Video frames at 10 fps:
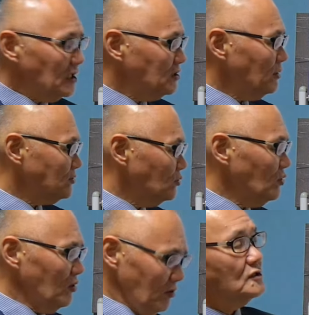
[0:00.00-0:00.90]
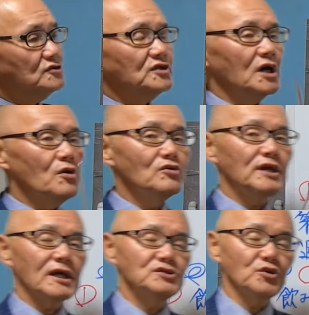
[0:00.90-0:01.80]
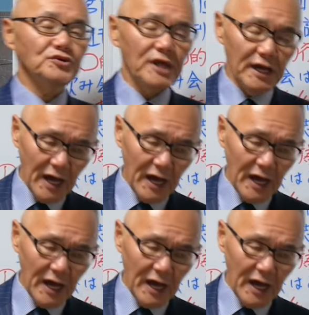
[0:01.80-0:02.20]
例えばその取材を受けた女性